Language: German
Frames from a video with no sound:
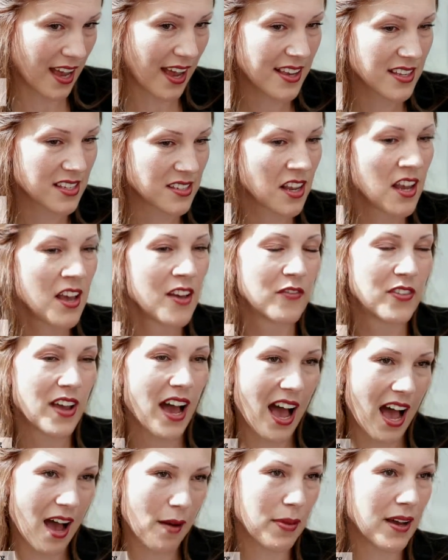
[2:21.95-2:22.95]
heißt, wir
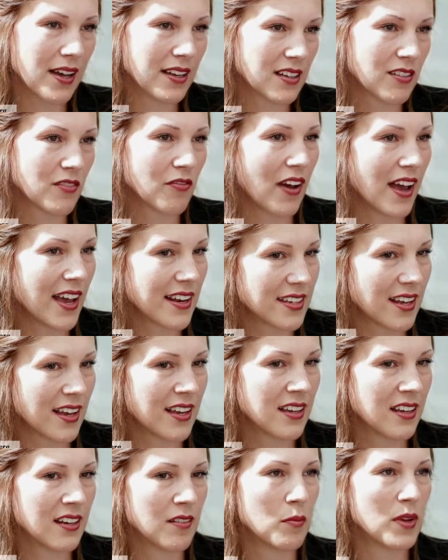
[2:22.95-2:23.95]
arbeiten
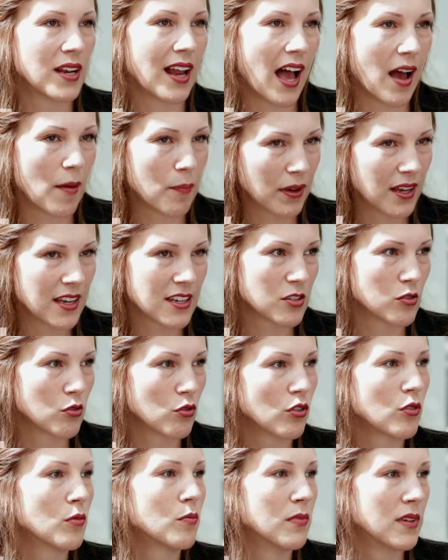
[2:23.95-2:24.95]
weiterhin mit
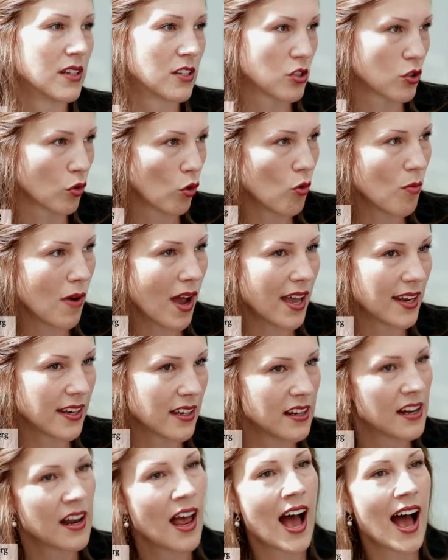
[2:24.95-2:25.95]
Abrechnungen, mit
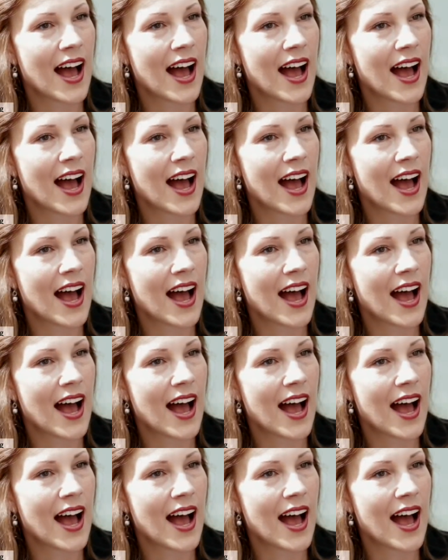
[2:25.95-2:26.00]
Stromhandel,